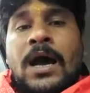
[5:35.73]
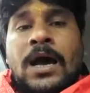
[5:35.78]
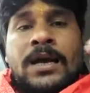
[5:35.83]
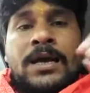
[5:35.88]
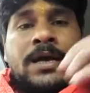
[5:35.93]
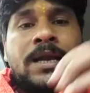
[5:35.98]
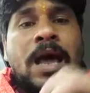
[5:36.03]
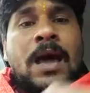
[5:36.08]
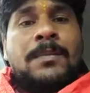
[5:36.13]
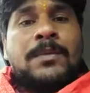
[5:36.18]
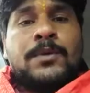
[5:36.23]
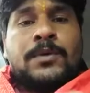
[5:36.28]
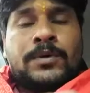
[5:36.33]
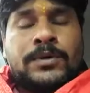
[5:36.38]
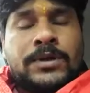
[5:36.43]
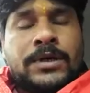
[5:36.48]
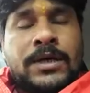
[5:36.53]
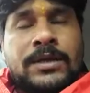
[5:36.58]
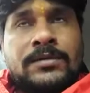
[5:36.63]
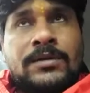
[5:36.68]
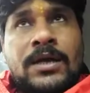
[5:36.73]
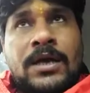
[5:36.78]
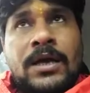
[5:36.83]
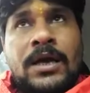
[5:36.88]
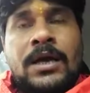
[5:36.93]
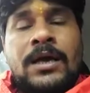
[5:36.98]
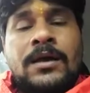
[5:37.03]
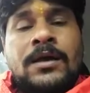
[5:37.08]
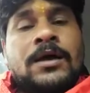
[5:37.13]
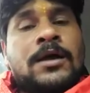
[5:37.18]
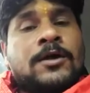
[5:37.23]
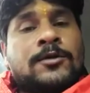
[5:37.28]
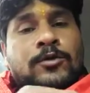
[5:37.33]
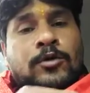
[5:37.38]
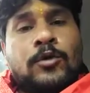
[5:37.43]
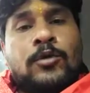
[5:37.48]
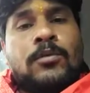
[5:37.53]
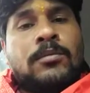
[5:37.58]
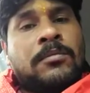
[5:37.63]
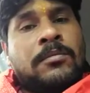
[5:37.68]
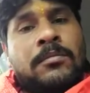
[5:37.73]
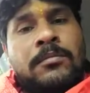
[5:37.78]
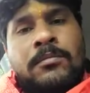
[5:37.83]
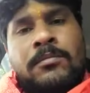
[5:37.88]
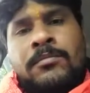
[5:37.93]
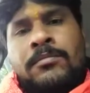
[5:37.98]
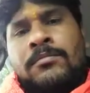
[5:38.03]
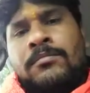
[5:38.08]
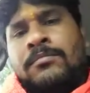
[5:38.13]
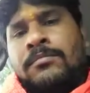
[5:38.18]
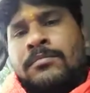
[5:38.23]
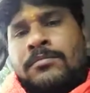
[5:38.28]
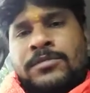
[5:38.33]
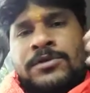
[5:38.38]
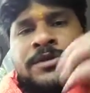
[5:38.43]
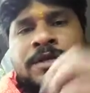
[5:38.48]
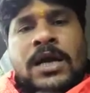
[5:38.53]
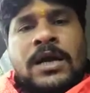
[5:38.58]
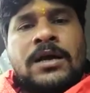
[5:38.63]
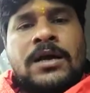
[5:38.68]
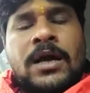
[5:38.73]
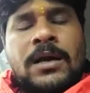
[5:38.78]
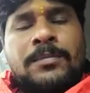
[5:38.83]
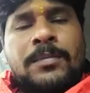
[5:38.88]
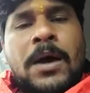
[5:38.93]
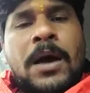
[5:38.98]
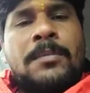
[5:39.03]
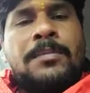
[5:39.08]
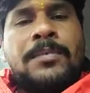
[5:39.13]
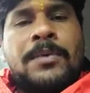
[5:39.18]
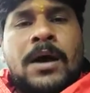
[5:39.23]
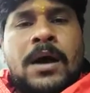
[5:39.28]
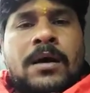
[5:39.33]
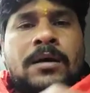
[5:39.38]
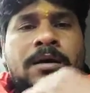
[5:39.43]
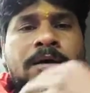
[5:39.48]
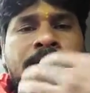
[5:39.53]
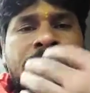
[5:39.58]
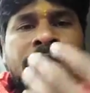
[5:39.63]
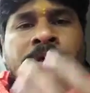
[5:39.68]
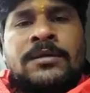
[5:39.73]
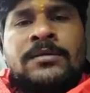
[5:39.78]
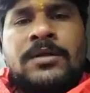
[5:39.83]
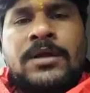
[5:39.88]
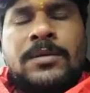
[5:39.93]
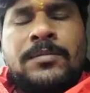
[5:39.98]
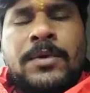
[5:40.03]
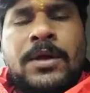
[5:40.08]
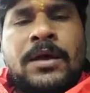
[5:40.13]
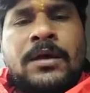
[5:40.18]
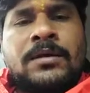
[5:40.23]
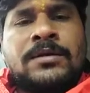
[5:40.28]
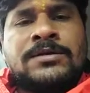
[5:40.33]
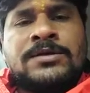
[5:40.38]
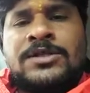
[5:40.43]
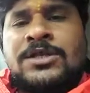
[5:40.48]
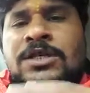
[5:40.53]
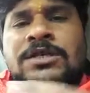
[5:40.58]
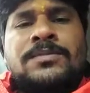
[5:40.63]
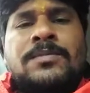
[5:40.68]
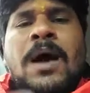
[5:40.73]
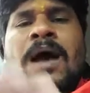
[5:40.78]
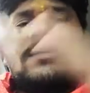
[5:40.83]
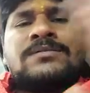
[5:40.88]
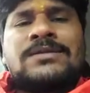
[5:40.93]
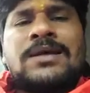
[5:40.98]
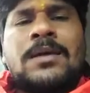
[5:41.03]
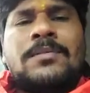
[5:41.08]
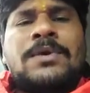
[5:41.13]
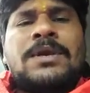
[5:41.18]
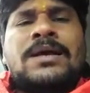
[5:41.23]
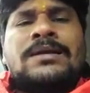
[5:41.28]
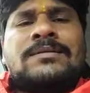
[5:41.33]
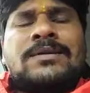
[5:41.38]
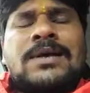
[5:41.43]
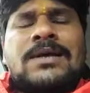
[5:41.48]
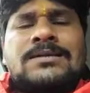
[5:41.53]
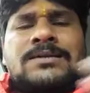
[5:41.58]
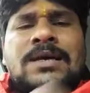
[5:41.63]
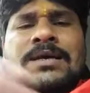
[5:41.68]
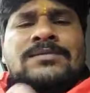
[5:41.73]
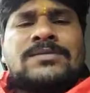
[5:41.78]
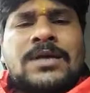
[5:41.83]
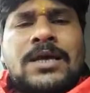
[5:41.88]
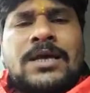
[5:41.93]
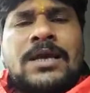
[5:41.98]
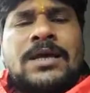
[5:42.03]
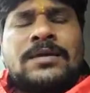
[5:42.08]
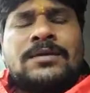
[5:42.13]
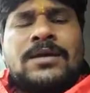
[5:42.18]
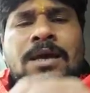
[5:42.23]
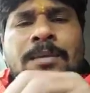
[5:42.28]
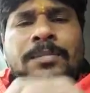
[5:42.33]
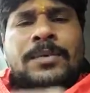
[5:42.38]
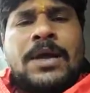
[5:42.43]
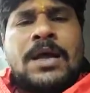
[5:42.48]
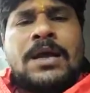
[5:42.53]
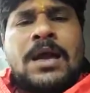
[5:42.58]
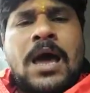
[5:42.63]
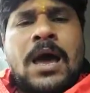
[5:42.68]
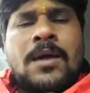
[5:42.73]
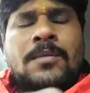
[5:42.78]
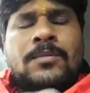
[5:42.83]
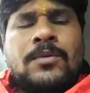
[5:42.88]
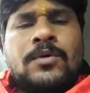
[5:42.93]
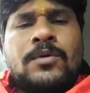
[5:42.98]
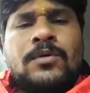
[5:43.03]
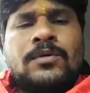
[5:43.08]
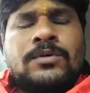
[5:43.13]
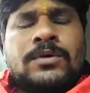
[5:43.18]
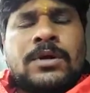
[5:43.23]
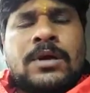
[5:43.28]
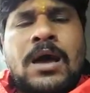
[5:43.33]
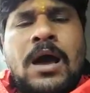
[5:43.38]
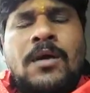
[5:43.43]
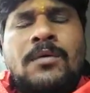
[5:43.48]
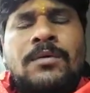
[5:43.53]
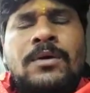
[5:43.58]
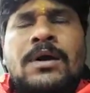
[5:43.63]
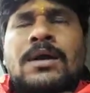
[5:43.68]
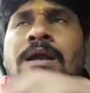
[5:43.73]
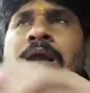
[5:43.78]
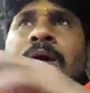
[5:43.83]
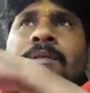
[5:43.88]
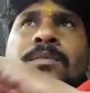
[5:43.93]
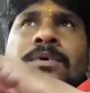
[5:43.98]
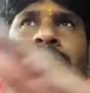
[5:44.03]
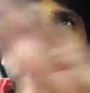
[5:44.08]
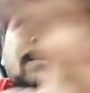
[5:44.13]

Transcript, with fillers: अगर आप खुद करते हैं तो संकल्प आप हिंदी में जिस भाषा में रहते हैं जैसे रहते हैं अपना नाम गोत्र गांव का नाम